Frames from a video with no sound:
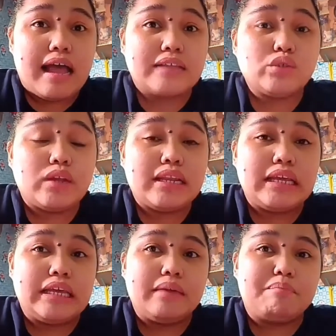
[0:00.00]

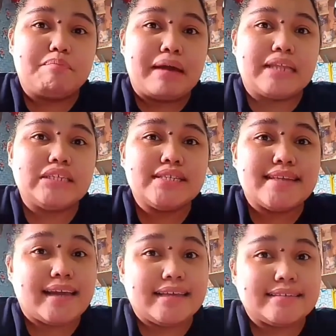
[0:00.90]
Actually, para siya
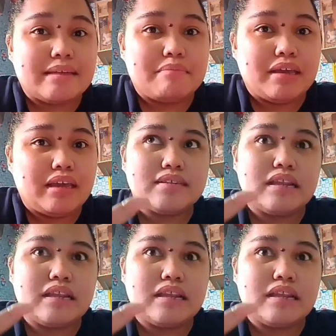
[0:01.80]
sa kesame.